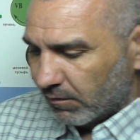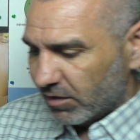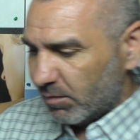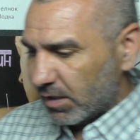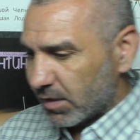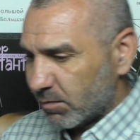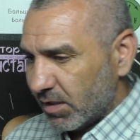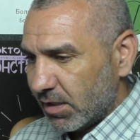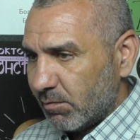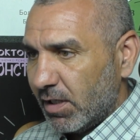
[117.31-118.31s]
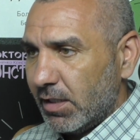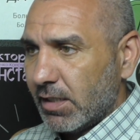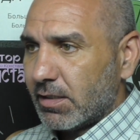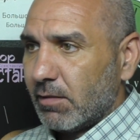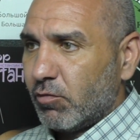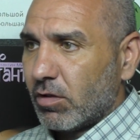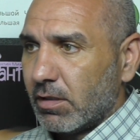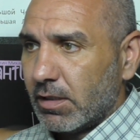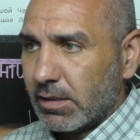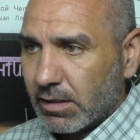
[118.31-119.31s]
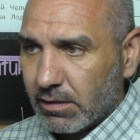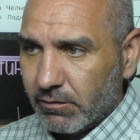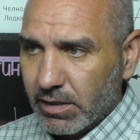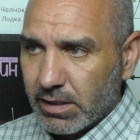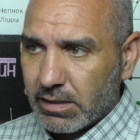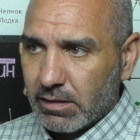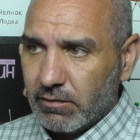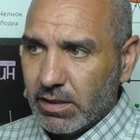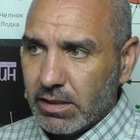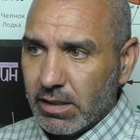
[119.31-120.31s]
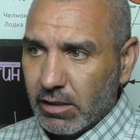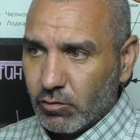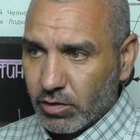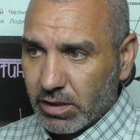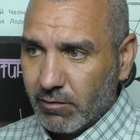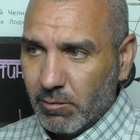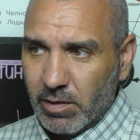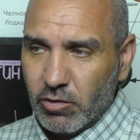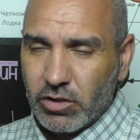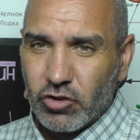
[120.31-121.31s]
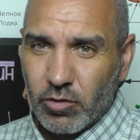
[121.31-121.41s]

Внимательно смотрите мои лекции, пор, э, это, виды, виды диагностики. Вы поймете, о